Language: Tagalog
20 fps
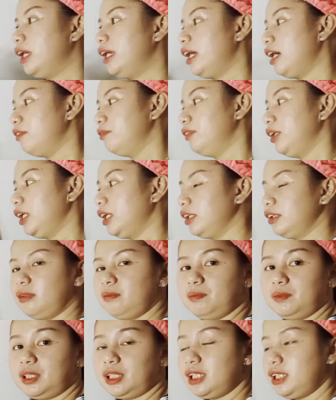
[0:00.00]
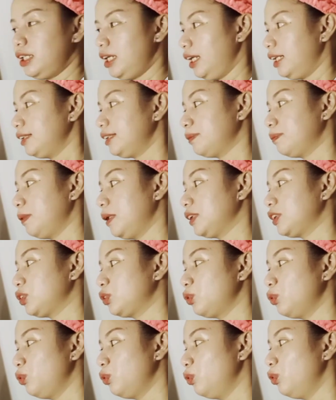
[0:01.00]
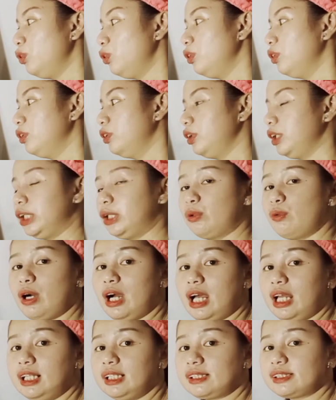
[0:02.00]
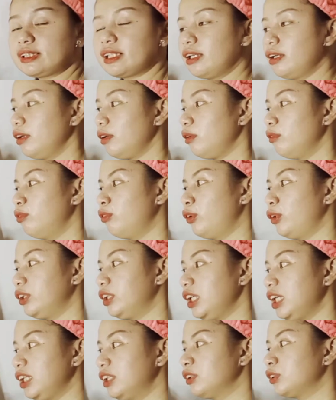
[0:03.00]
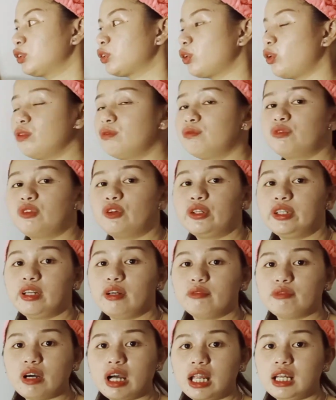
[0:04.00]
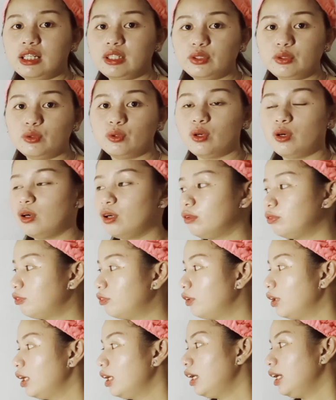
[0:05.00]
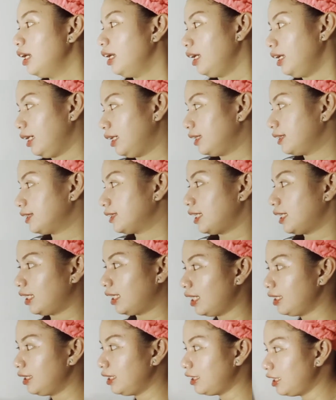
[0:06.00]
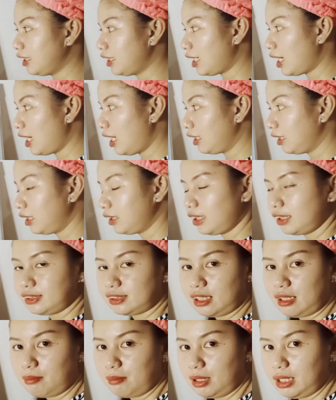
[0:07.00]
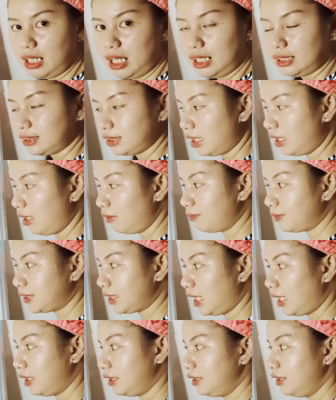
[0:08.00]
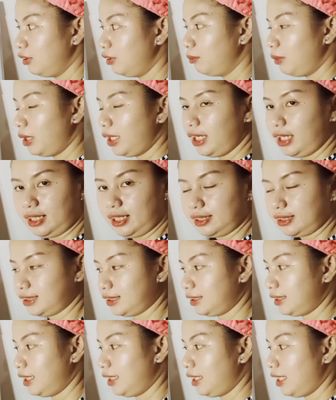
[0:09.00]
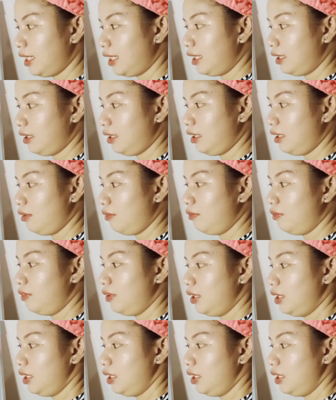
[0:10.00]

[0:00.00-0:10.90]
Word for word: I have negative 3x plus 2 equals 14. Solve for the value of x. Again, ititira lang natin sa kabila, sa left side, yung may x. Yung negative